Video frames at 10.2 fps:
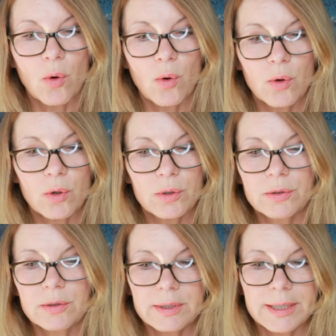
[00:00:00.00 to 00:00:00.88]

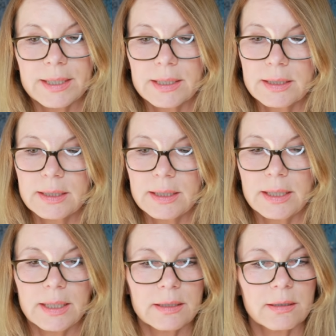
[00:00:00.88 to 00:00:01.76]
und es
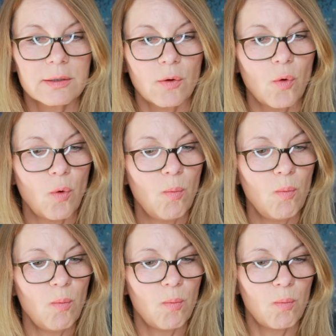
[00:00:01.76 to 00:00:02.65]
geht um,